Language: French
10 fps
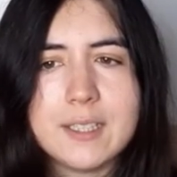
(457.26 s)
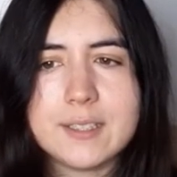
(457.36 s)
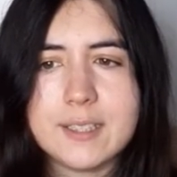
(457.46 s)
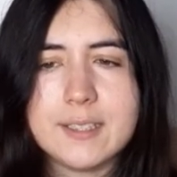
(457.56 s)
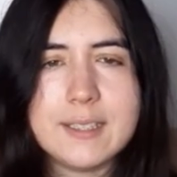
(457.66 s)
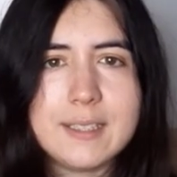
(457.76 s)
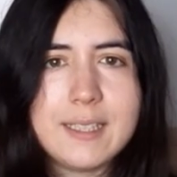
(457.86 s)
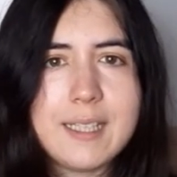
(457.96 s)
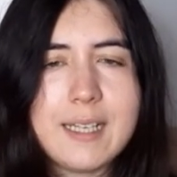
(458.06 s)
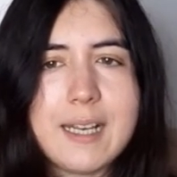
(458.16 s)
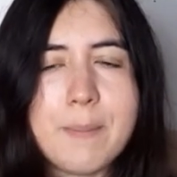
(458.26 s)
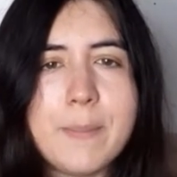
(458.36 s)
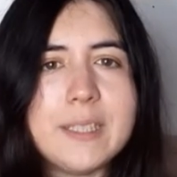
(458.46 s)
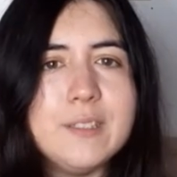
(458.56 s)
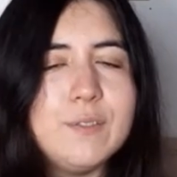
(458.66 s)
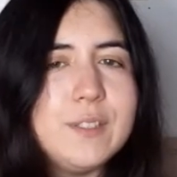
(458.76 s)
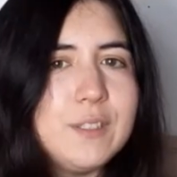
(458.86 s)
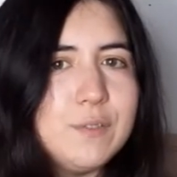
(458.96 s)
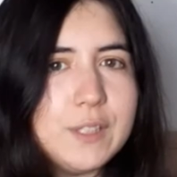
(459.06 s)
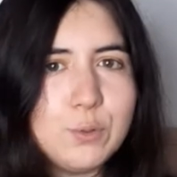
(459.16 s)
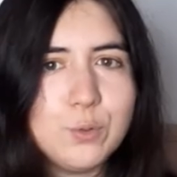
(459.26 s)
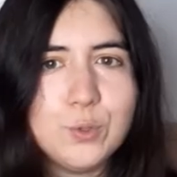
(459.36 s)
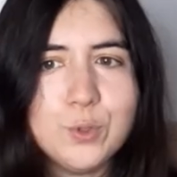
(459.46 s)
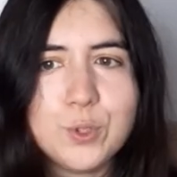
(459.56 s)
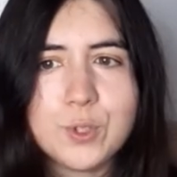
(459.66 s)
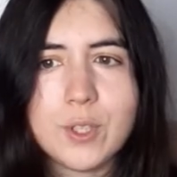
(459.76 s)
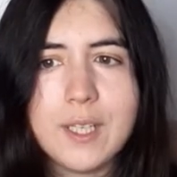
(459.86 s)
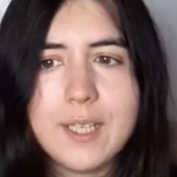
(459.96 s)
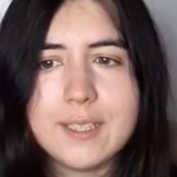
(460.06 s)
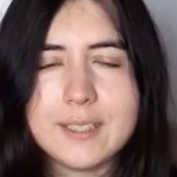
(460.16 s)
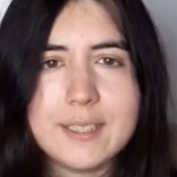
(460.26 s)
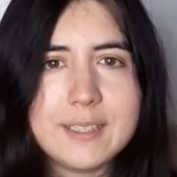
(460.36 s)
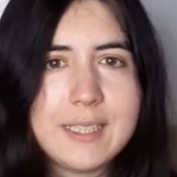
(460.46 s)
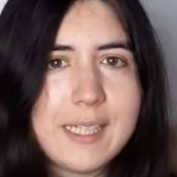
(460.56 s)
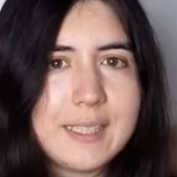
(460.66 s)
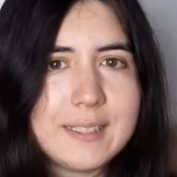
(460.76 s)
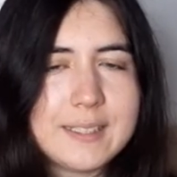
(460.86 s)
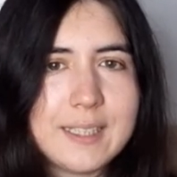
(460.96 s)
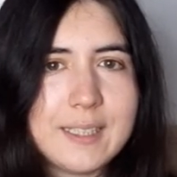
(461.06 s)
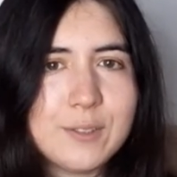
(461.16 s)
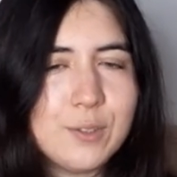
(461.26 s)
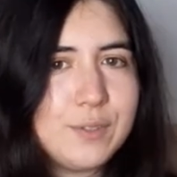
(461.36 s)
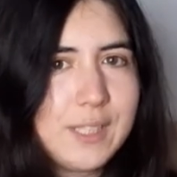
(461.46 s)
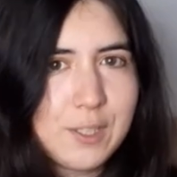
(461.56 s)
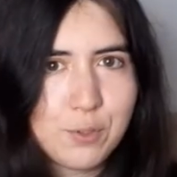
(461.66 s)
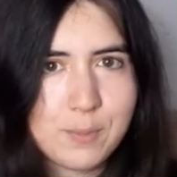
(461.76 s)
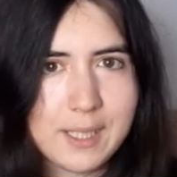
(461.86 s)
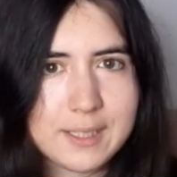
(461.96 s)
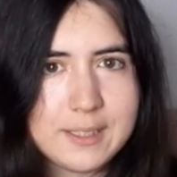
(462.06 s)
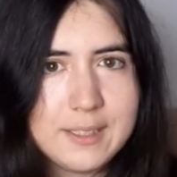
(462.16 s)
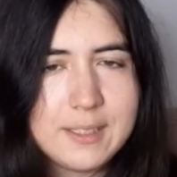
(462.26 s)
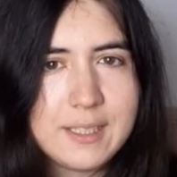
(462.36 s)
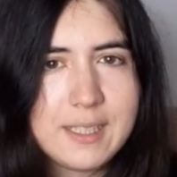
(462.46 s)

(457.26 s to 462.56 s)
C'était la magnifique Vénus, c'était la Sainte Vierge Marie.